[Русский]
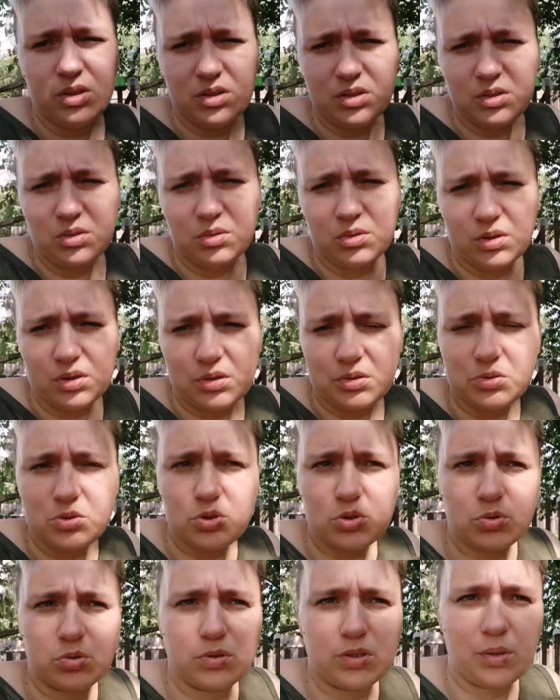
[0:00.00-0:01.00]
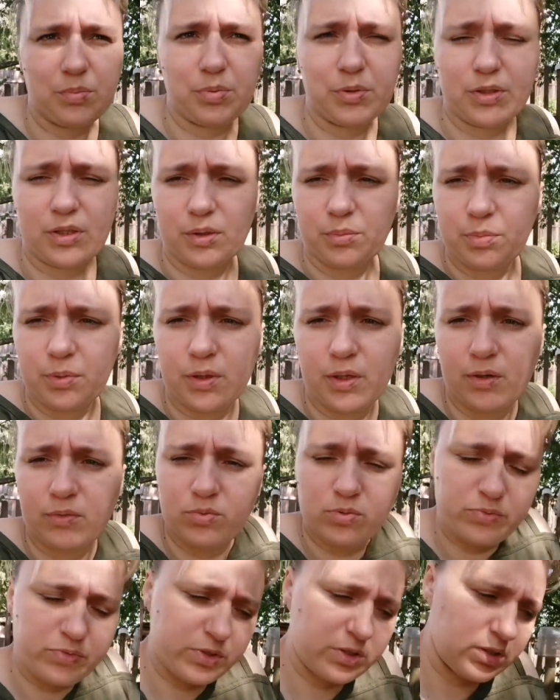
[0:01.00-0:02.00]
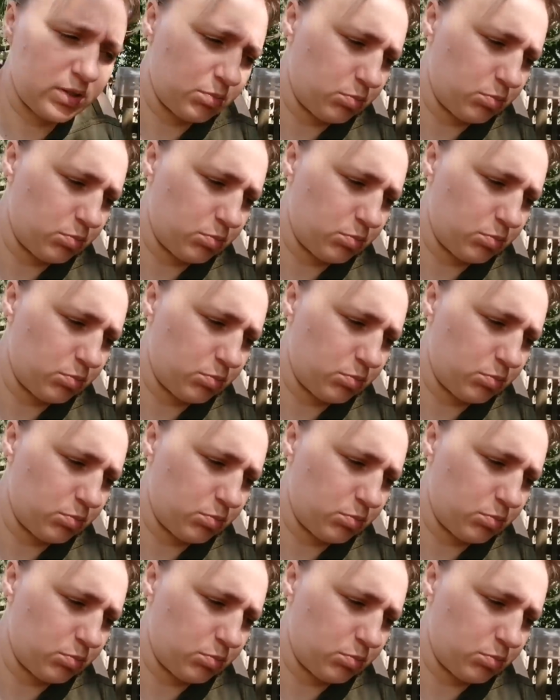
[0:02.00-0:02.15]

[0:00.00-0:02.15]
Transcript: некогда, он картошку тяпает, так бы я его с